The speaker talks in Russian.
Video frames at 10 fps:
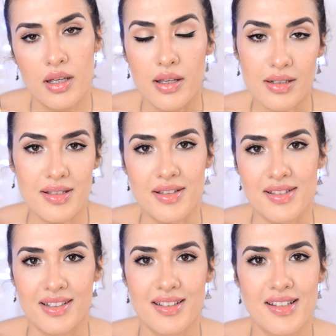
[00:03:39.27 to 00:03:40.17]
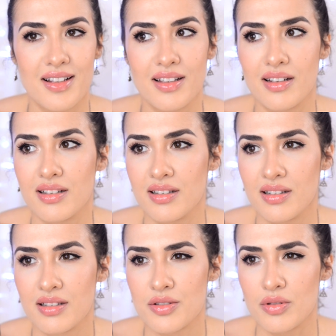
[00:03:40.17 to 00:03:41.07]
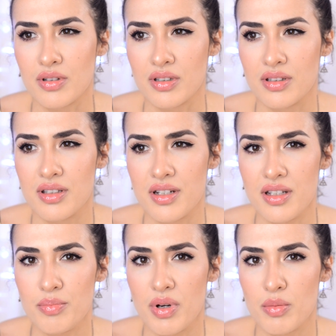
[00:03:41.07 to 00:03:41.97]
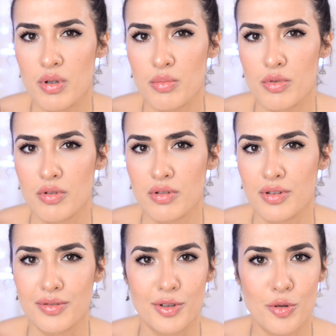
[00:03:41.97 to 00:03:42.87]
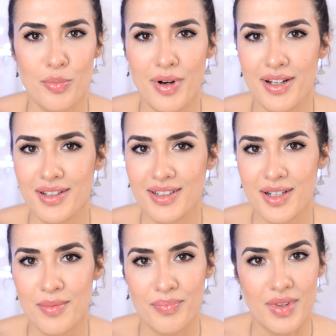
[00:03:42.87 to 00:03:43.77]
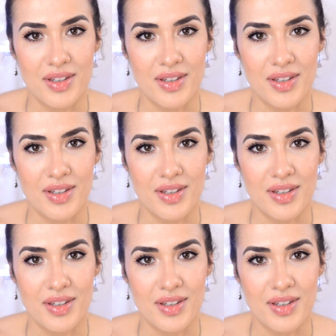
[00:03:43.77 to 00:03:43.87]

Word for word: Я, кстати, заказала сколько? Три, по-моему, новых купальника.